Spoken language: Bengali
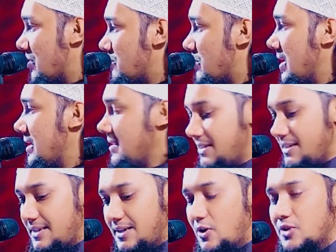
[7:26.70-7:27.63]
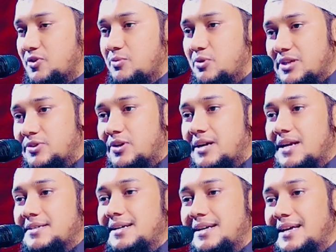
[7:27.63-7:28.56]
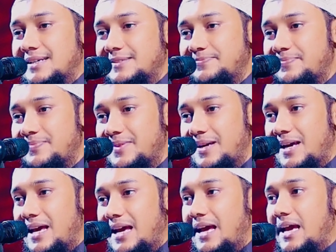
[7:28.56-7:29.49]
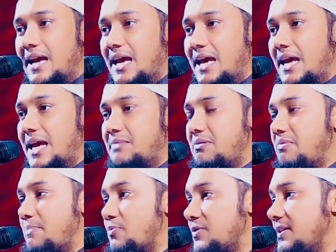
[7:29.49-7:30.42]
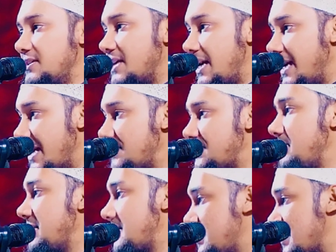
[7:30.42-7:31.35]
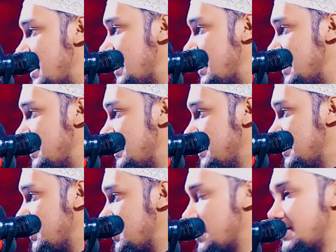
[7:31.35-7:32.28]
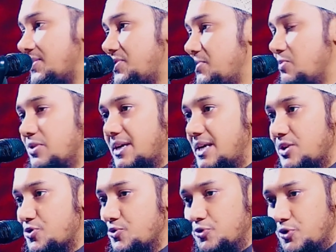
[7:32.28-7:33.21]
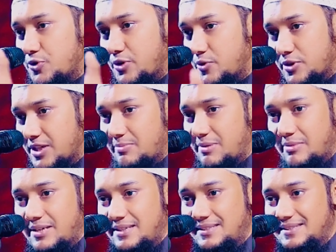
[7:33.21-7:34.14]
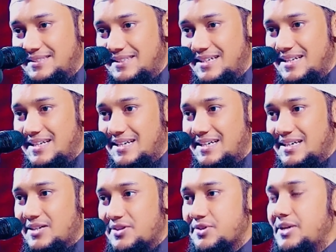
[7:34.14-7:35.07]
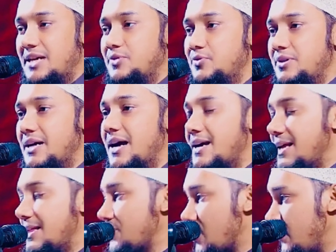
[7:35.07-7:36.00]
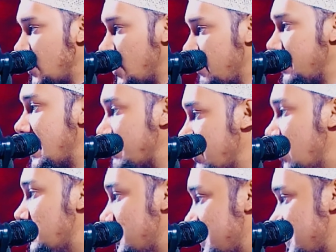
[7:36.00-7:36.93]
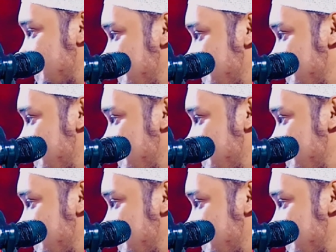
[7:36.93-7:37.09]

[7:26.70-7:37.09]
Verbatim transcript: এখন বলেন অর্থ বোঝার দরকার আছে কি নাই এইভাবে প্রতিটা আয়াত যে ব্যক্তি জানে সে তার জীবনটাকে সুন্দর করে বোঝাতে পারবে না সে দুনিয়া আখেরাতে সফল হবে না আমি হব